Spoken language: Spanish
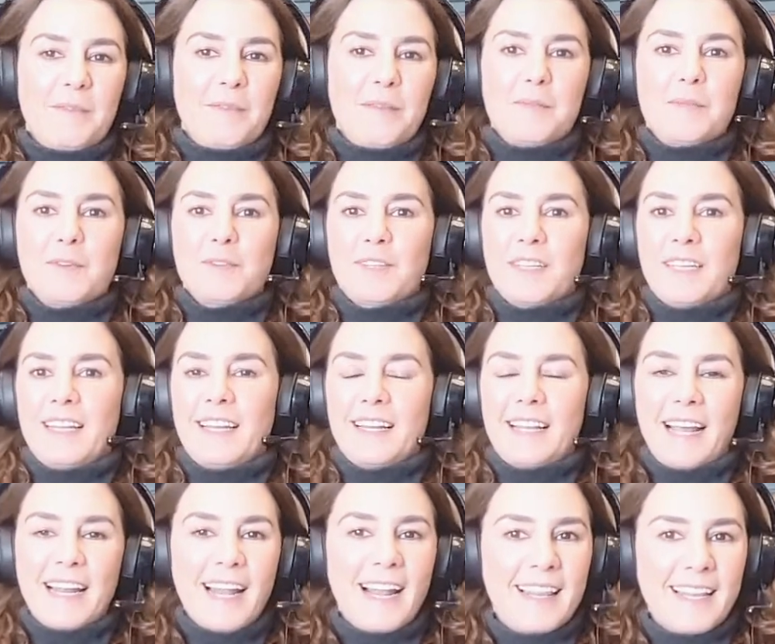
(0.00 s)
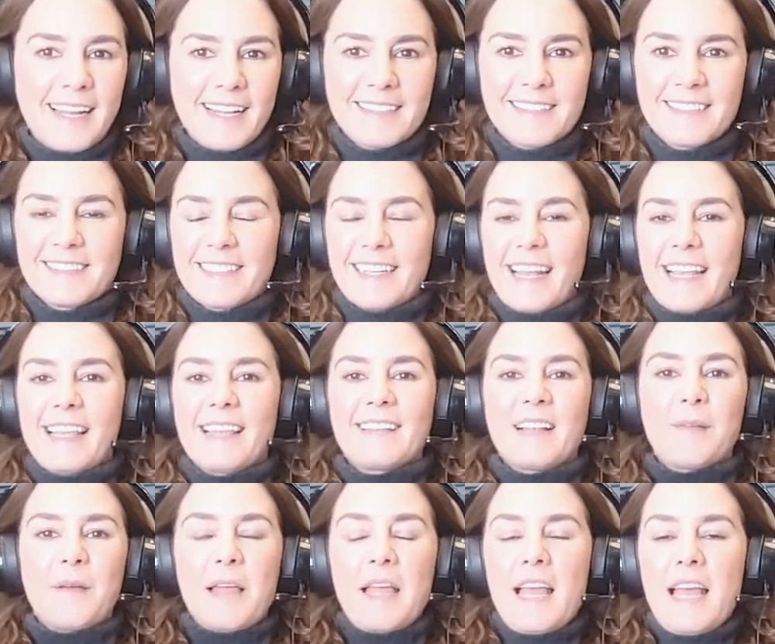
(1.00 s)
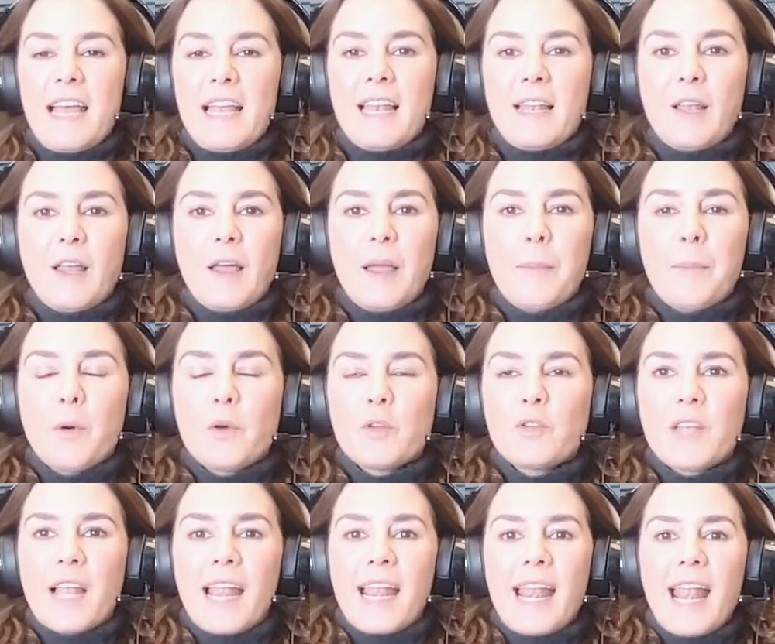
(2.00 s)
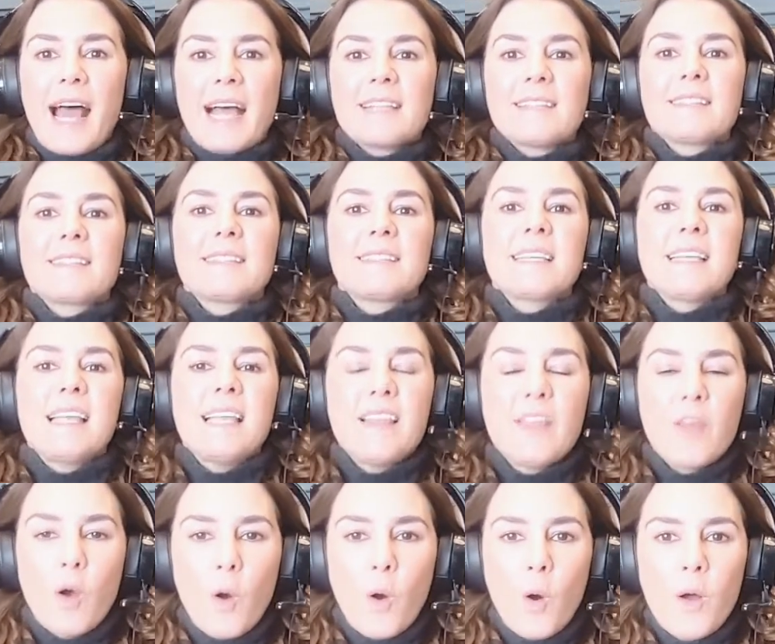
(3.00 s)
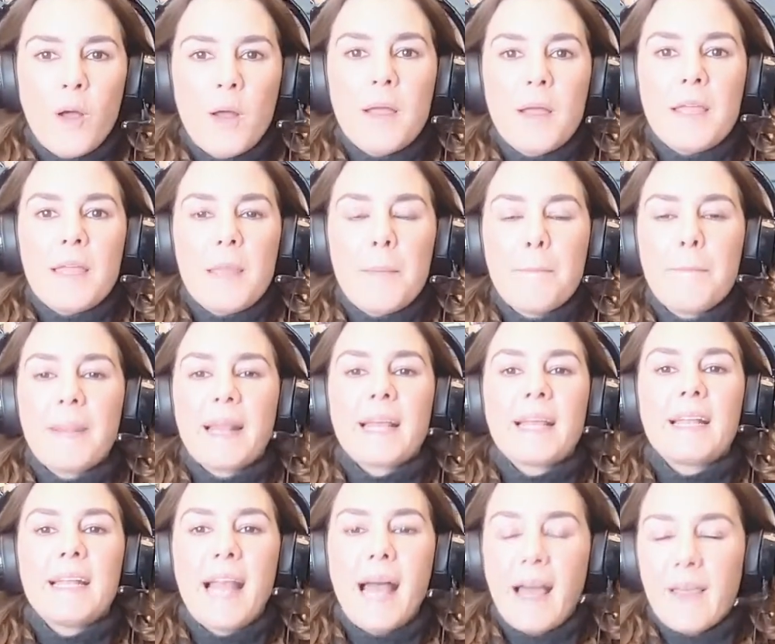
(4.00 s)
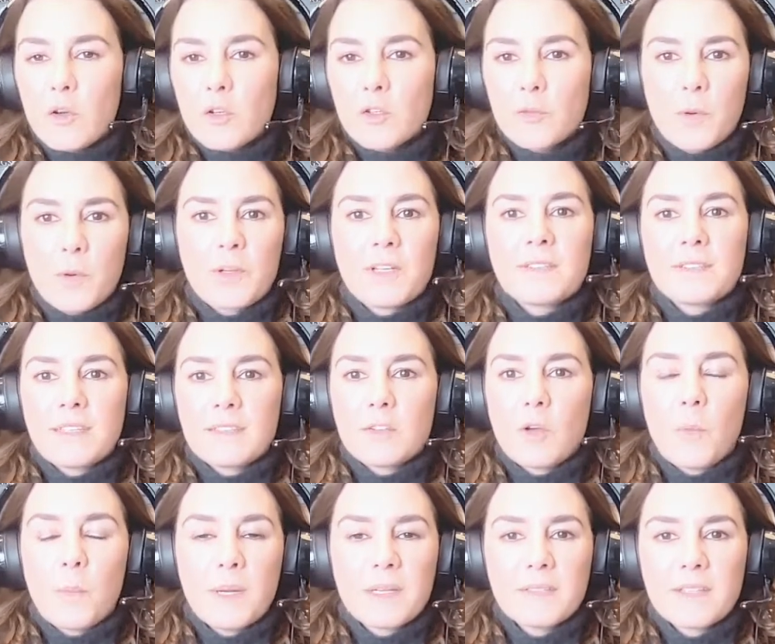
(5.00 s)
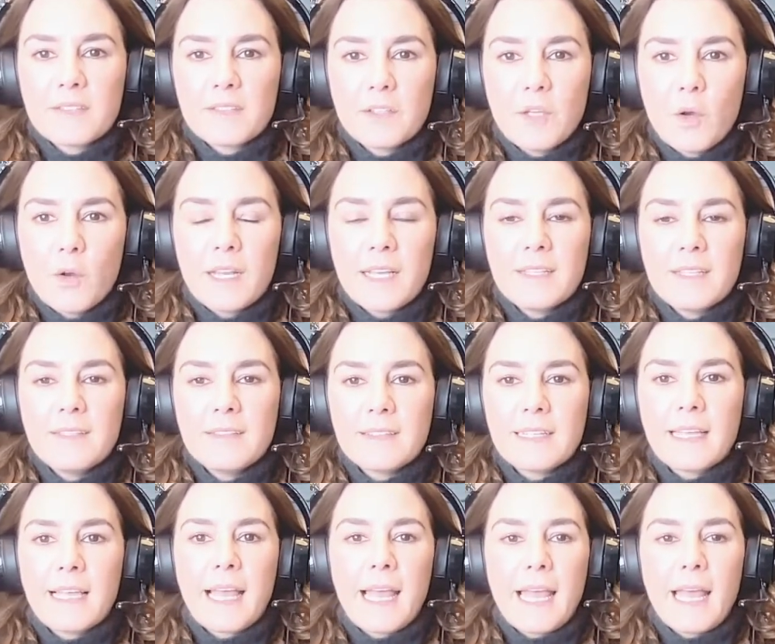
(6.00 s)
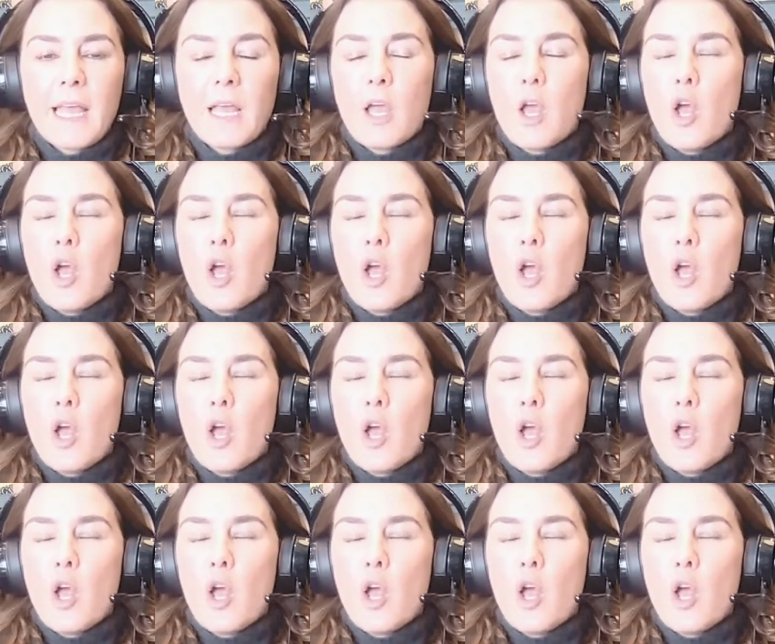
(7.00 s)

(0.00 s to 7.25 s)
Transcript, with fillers: vemos en el canal de las estrellas, hemos nacido impregnados por estas conversaciones que